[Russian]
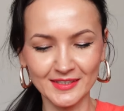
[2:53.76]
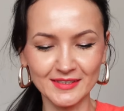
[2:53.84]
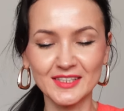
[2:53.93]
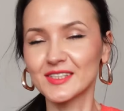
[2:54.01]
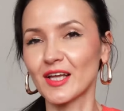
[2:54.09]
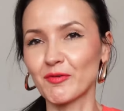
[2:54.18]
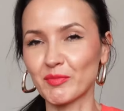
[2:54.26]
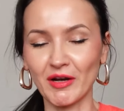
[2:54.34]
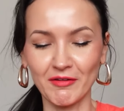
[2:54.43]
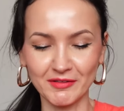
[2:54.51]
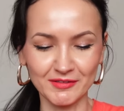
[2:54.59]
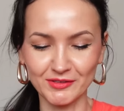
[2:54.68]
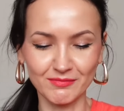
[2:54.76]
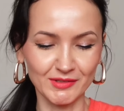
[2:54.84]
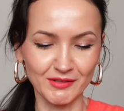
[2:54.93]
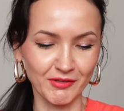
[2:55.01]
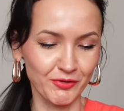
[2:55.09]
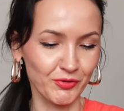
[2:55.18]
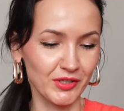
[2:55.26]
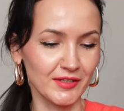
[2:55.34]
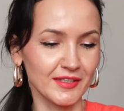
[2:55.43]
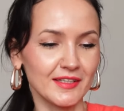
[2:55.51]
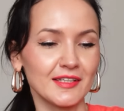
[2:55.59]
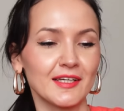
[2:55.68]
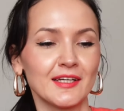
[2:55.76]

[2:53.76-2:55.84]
Не знаю, правильно говорю или нет.